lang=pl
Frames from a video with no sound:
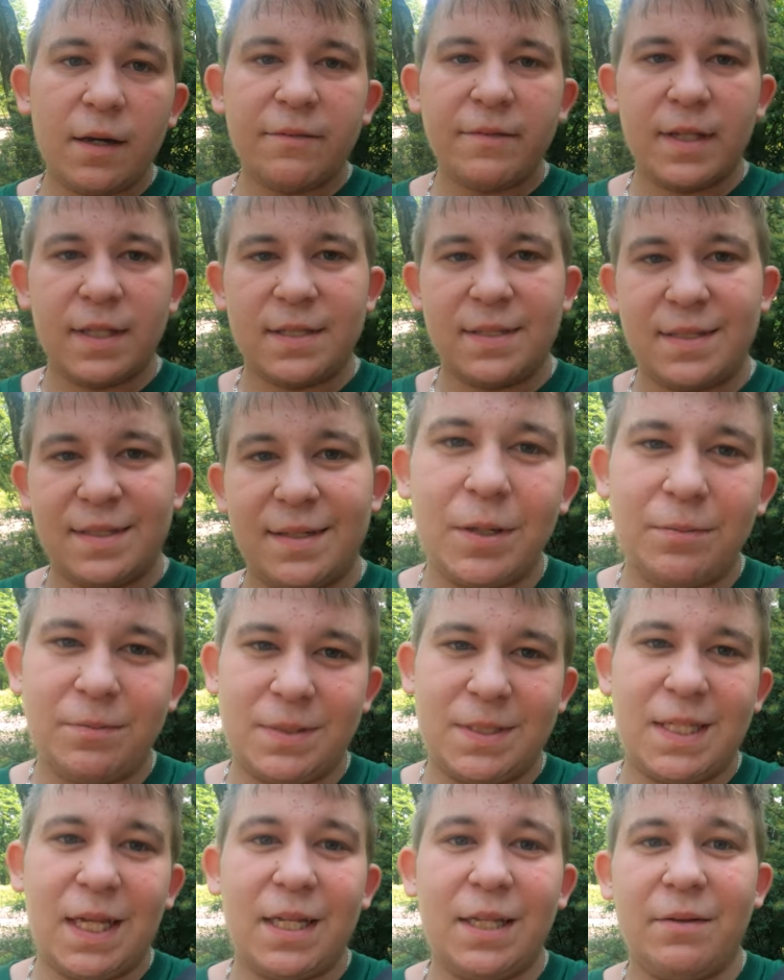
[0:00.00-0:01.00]
Tak więc moim
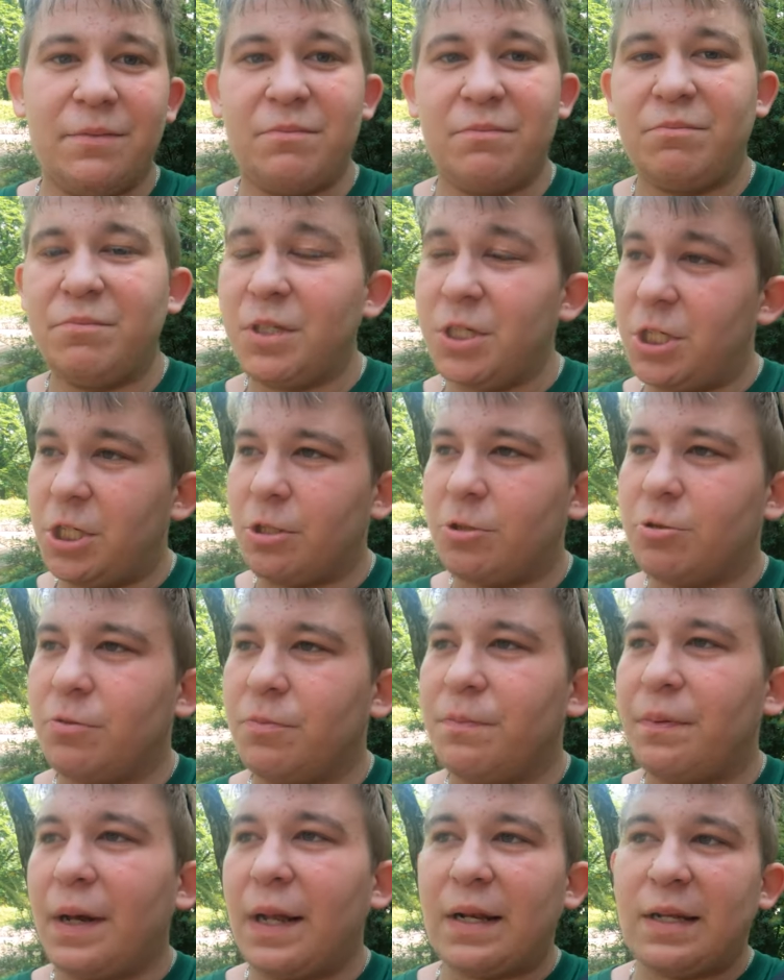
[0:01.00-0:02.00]
zdaniem mi się to
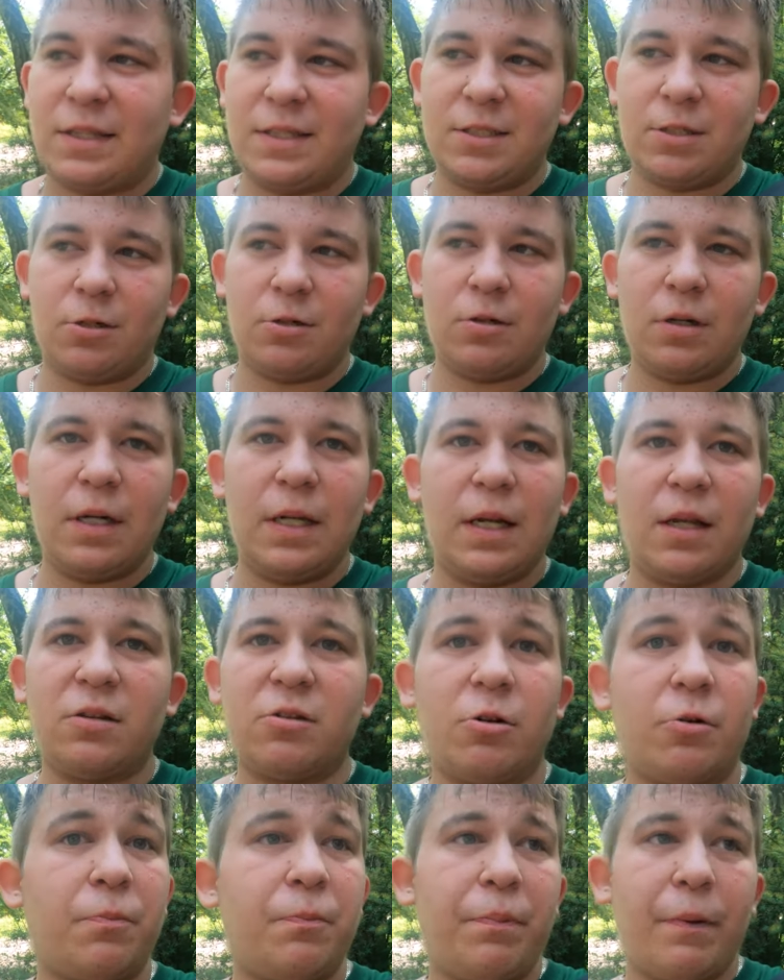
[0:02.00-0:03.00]
bardzo, ale
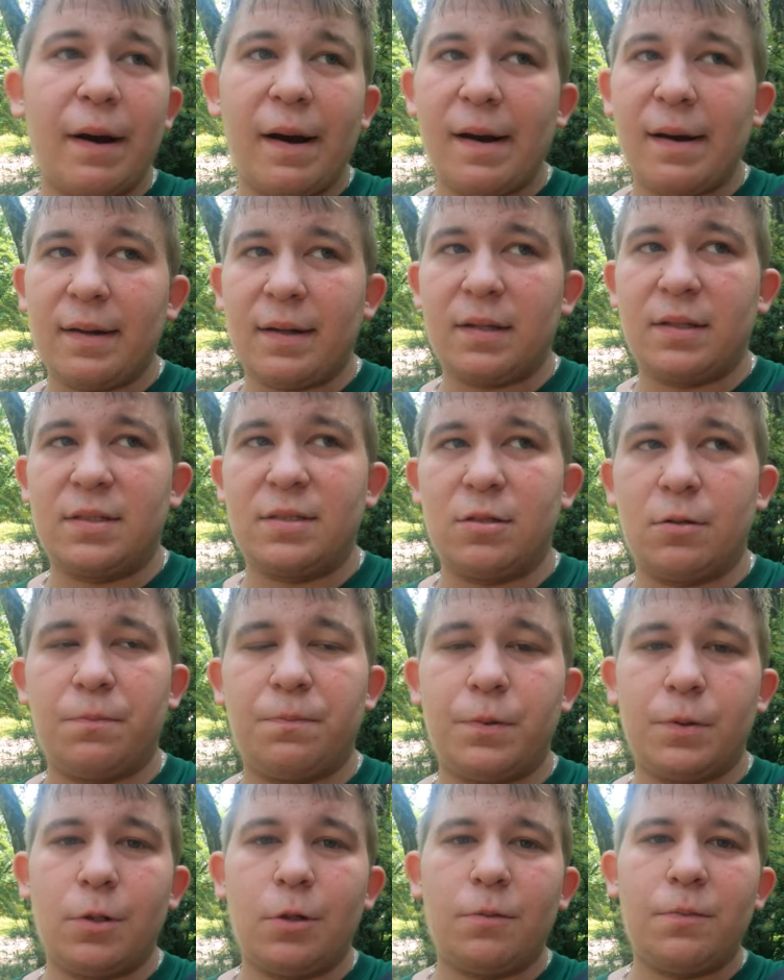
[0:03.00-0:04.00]
to bardzo
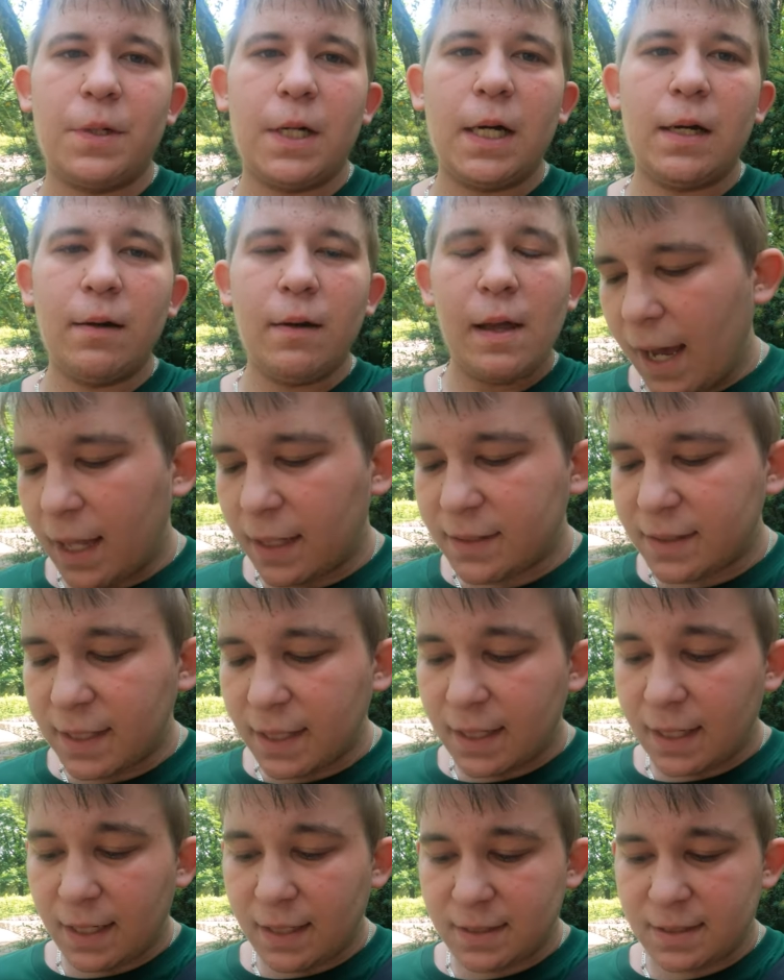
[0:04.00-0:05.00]
podoba. A
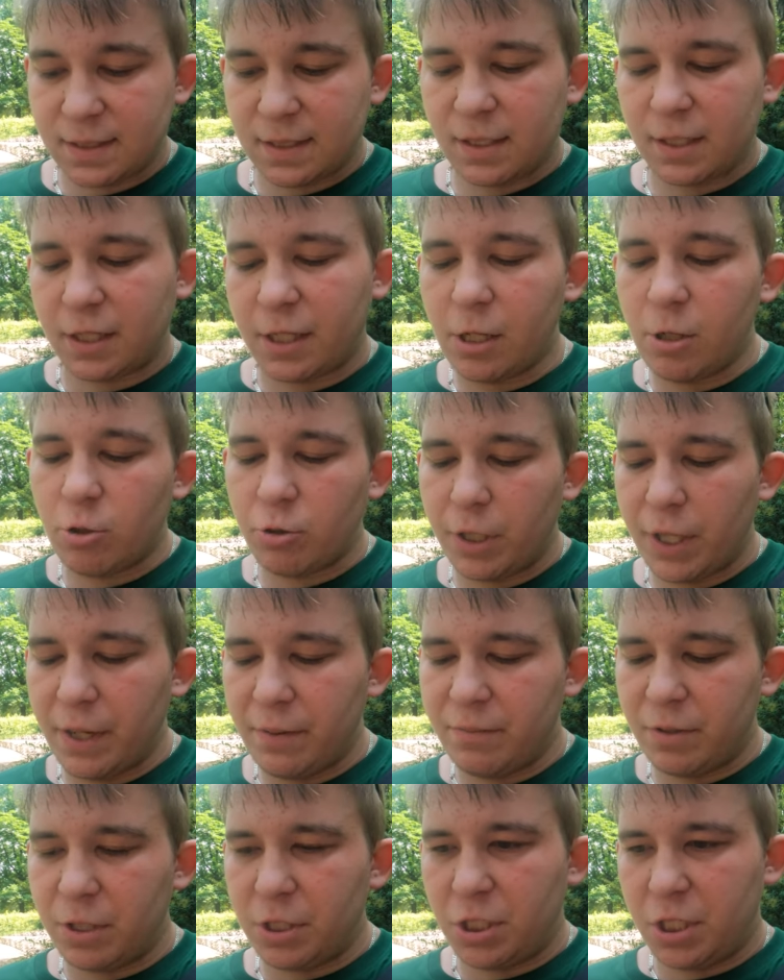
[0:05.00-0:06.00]
teraz
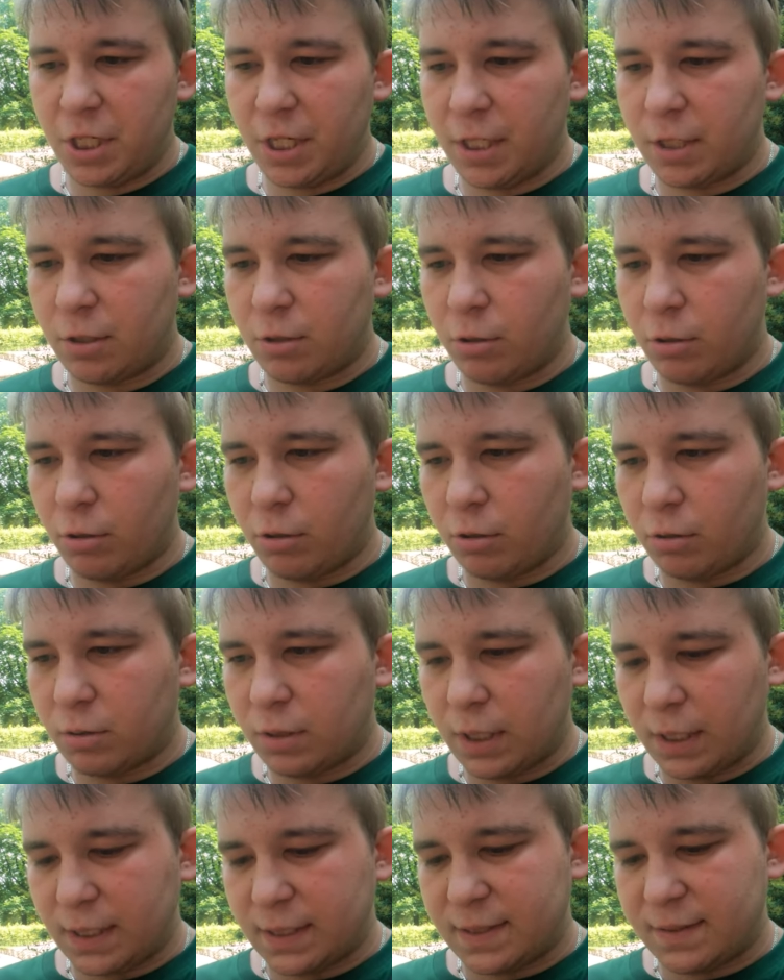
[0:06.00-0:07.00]
kierujemy się do
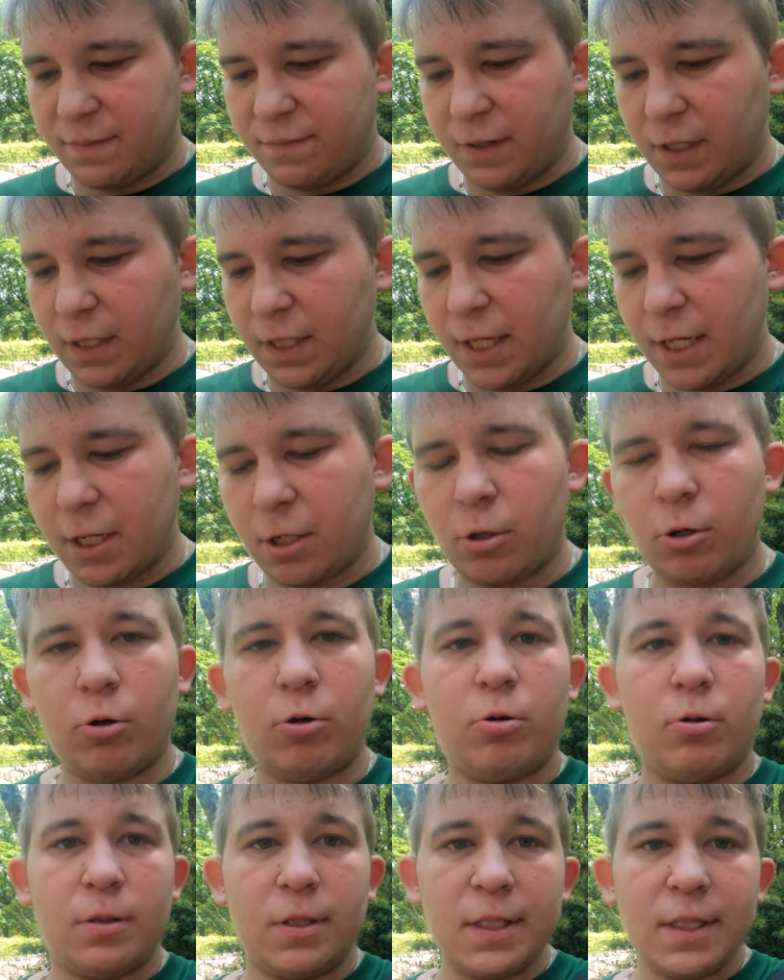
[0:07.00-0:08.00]
tak
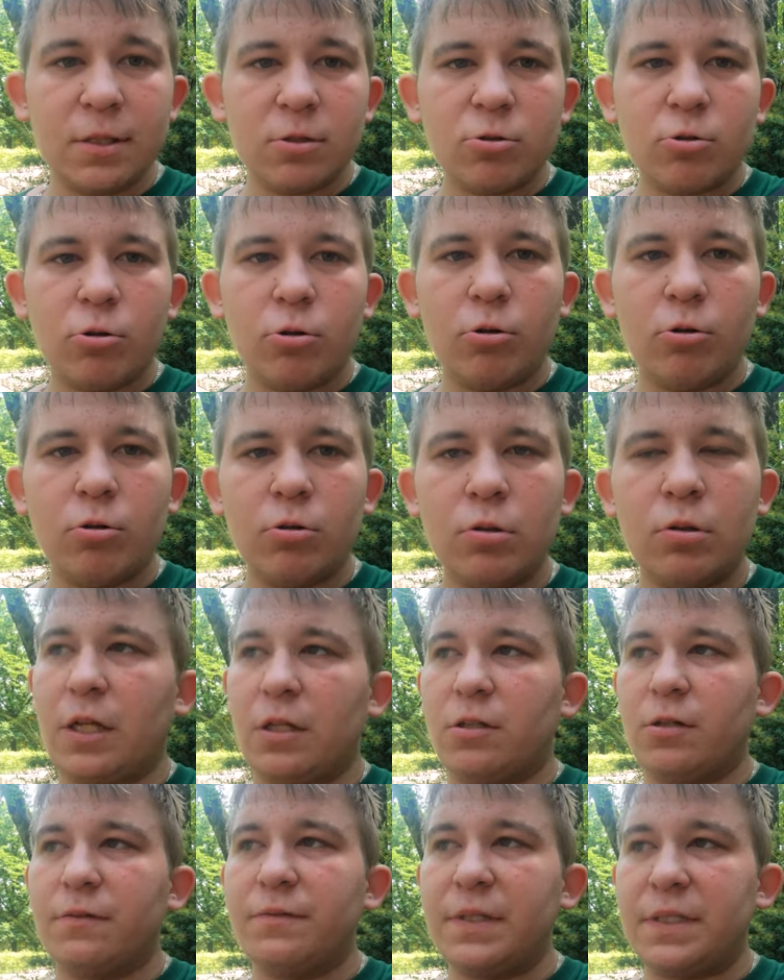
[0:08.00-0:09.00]
zwanego rynku w
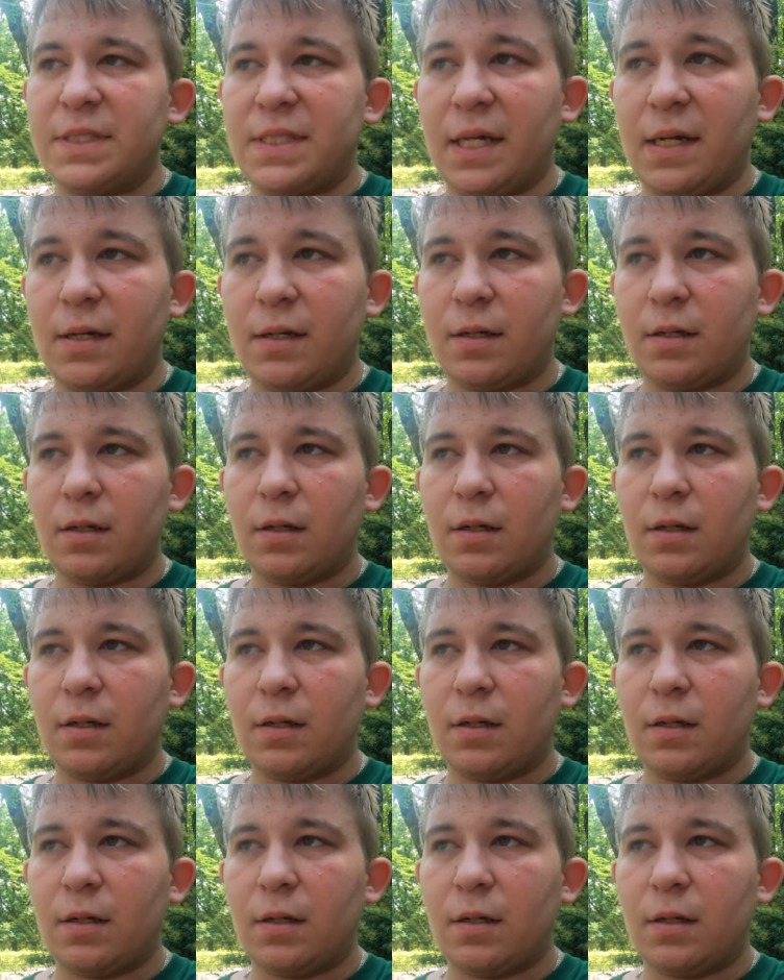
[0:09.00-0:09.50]
Katowicach.